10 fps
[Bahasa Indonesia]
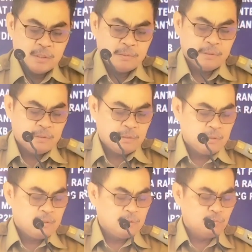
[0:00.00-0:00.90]
masa
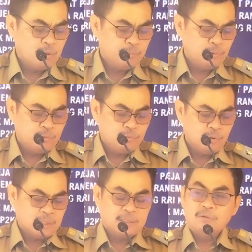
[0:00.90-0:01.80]
pembinaan dengan baik.
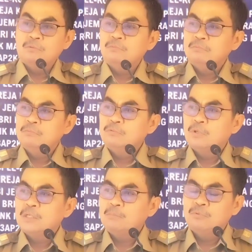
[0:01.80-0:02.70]
Dengan